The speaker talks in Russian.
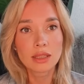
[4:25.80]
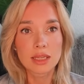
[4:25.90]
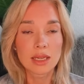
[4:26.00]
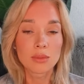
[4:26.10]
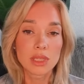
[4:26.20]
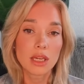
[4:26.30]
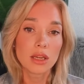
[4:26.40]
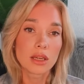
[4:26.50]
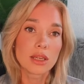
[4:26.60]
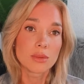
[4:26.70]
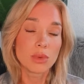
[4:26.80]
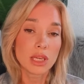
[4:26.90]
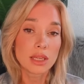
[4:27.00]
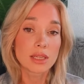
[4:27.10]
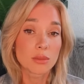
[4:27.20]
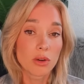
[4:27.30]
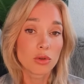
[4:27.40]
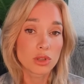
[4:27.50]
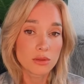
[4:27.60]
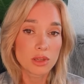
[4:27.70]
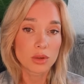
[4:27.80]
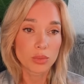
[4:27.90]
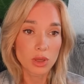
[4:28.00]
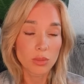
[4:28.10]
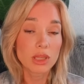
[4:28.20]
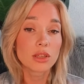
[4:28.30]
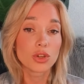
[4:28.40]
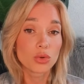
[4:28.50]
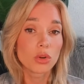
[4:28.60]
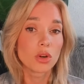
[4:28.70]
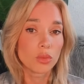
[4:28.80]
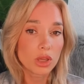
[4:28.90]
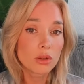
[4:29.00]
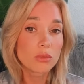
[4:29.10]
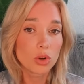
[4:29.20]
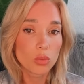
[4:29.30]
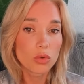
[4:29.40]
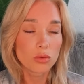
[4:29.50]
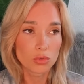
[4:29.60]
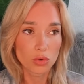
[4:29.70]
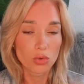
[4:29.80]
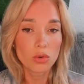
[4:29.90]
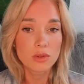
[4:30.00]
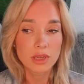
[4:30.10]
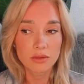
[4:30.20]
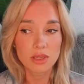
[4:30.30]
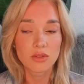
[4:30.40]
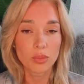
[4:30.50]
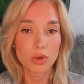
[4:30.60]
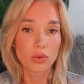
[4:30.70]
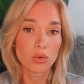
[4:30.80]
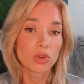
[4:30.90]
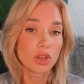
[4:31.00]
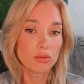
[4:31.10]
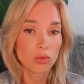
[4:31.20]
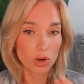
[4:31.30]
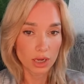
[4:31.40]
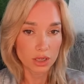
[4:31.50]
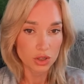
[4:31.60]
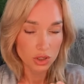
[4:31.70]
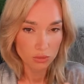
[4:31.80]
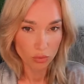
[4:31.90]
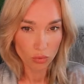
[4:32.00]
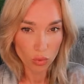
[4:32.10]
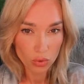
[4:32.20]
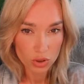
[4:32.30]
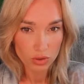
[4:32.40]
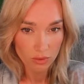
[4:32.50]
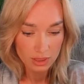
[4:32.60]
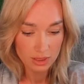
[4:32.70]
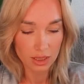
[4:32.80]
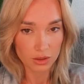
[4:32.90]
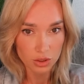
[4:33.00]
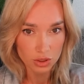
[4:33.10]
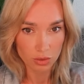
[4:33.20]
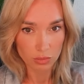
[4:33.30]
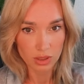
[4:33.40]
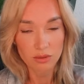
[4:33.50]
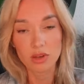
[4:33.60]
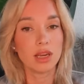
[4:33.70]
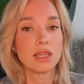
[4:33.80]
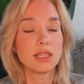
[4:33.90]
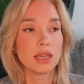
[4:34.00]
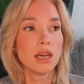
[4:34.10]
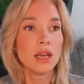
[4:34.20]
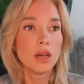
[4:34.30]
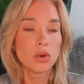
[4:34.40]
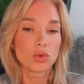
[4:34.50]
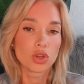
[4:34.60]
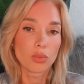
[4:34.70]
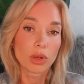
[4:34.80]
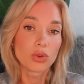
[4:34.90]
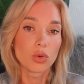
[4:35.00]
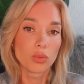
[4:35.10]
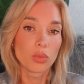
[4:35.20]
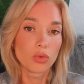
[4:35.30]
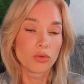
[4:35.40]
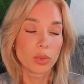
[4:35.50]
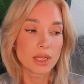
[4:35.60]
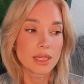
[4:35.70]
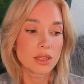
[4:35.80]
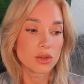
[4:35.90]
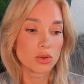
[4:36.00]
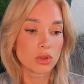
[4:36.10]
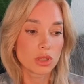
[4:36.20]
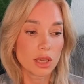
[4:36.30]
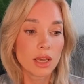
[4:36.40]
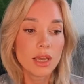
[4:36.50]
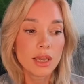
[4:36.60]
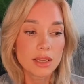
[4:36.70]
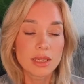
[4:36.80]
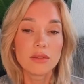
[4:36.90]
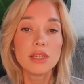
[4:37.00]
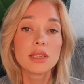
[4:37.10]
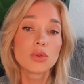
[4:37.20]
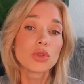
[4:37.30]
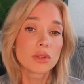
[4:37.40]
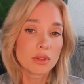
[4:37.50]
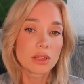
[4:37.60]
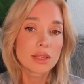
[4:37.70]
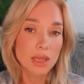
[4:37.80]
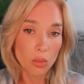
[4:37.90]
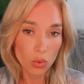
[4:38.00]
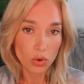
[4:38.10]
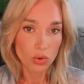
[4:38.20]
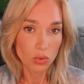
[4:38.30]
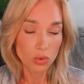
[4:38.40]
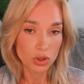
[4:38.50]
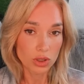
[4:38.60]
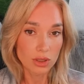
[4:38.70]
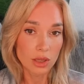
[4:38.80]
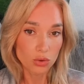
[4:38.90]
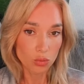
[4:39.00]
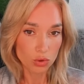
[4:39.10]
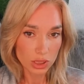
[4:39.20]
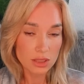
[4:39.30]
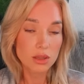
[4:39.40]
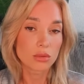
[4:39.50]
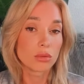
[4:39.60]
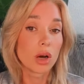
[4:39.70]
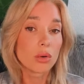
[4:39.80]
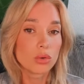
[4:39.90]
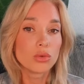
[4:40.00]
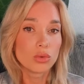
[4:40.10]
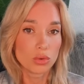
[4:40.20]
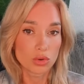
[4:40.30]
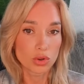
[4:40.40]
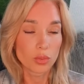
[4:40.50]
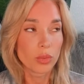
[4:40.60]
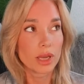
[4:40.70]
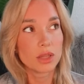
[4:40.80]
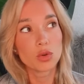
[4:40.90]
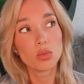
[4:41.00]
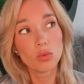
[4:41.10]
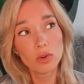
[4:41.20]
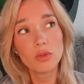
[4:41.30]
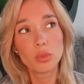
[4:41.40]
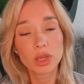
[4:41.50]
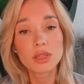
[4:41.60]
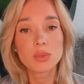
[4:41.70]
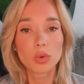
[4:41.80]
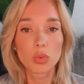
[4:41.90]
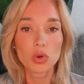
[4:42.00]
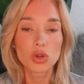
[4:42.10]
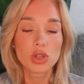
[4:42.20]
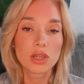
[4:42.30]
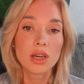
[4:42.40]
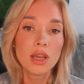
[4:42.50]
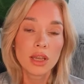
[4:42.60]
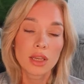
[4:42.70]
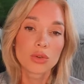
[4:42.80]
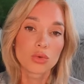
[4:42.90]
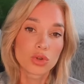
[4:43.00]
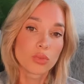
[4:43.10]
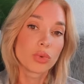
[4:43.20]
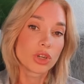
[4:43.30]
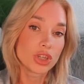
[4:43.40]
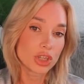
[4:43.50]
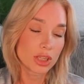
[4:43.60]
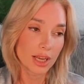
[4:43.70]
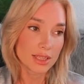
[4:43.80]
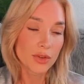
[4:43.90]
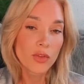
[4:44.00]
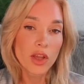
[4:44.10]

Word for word: На самом деле изменение самого цвета пигмента, не только белого, любого другого, зависит, во-первых, от его количества в коже в остаточном да, варианте, уже потом в процессе носки, и зависит от цвета самой кожи на том участке, куда он уложен. Поэтому вы, в принципе, можете это уже просчитать.